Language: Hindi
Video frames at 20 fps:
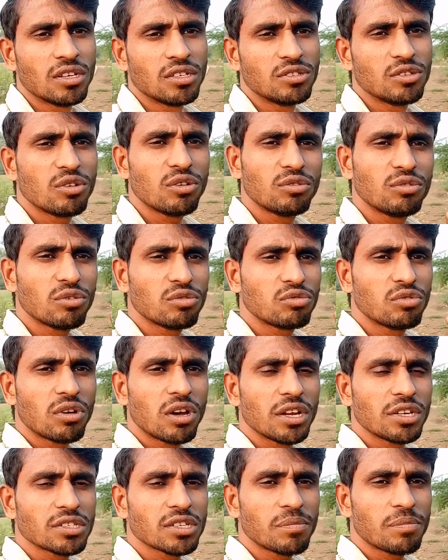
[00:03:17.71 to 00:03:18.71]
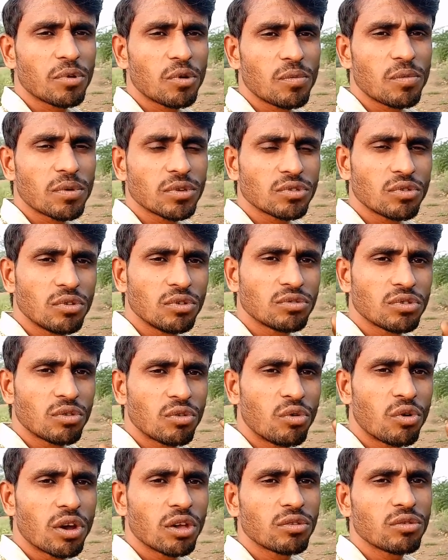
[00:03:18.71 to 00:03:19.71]
जरूर दोस्तों अगर इसका प्रॉब्लम का सोल्यूशन
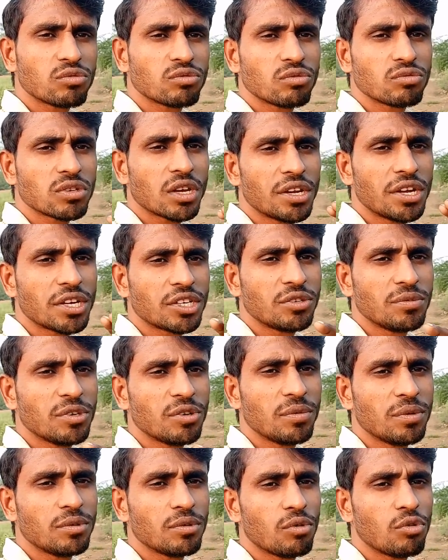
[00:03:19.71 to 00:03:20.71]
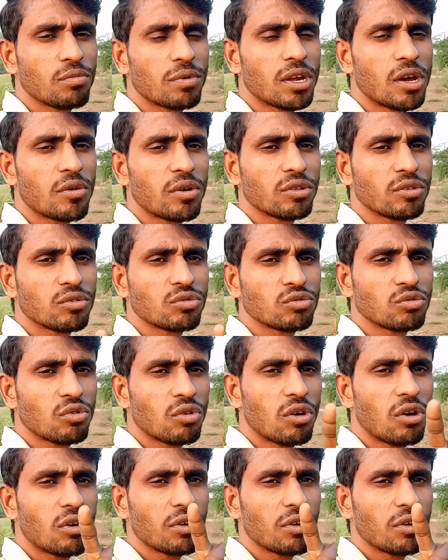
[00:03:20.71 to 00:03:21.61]
होगा दोस्तों उसका नेक्स्ट वीडियो भी जरूर बनाऊंगा दोस्तों